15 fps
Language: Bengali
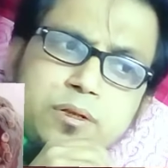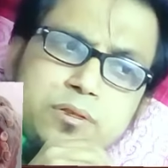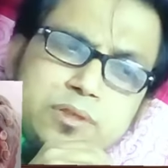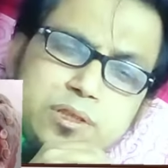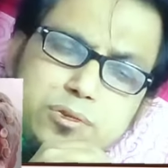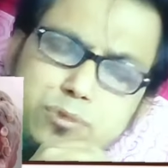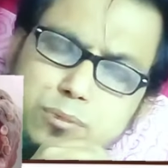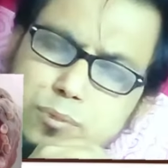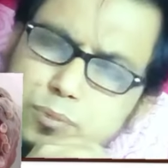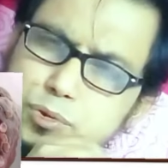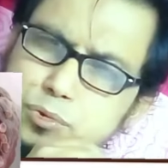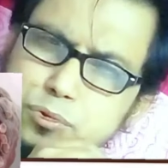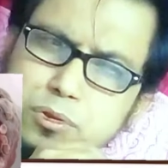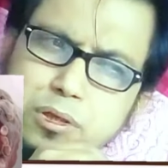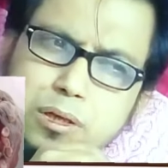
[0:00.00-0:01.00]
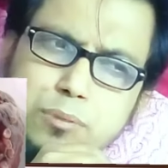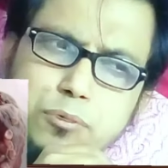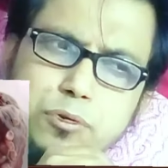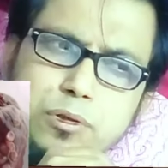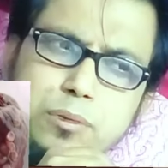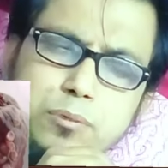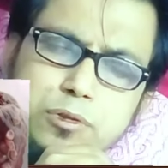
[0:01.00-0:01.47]
যার জন্য আমার প্রচুর ঘাম
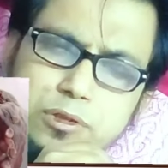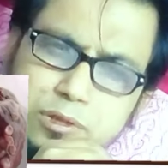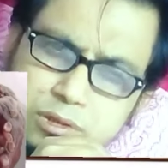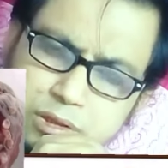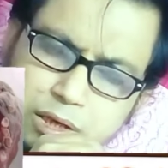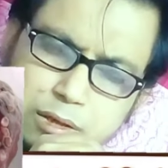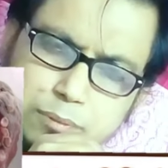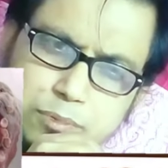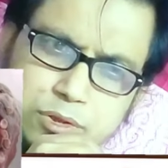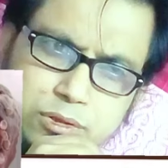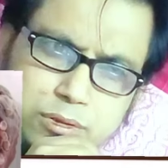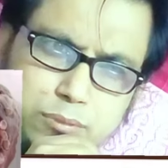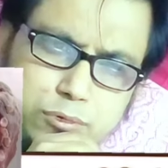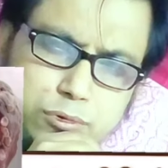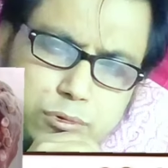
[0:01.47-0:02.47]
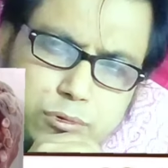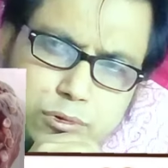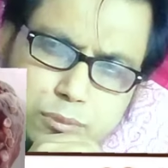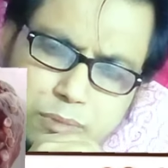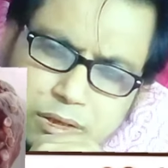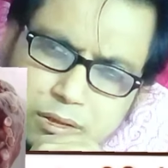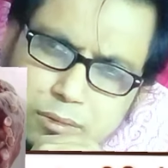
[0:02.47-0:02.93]
হয় এবং একটা হাই প্রেশারের মতো
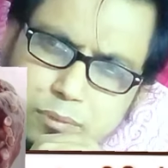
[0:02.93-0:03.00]
পাগলা